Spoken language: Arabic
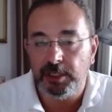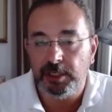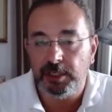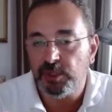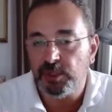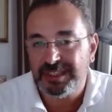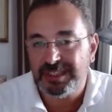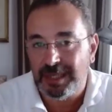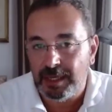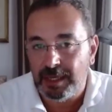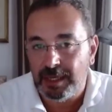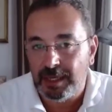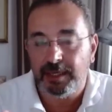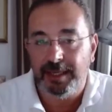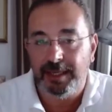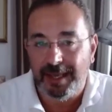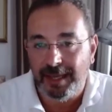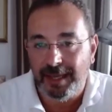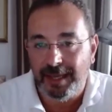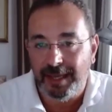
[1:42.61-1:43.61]
الوزارة
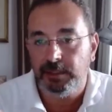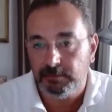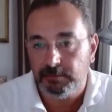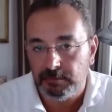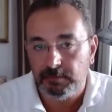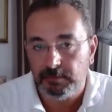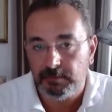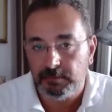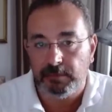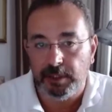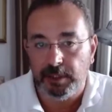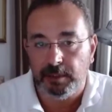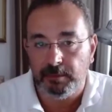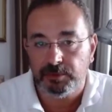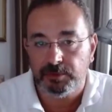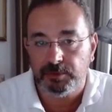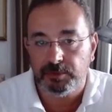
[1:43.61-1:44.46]
لأن آه،